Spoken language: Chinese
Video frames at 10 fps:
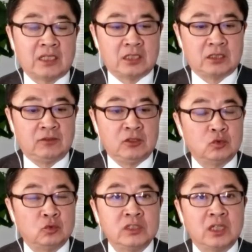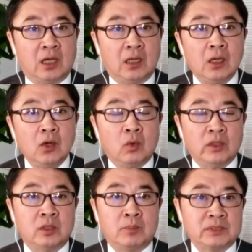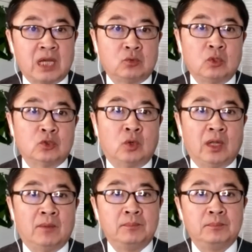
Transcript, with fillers: 家十分熟悉了，我就不再多说了。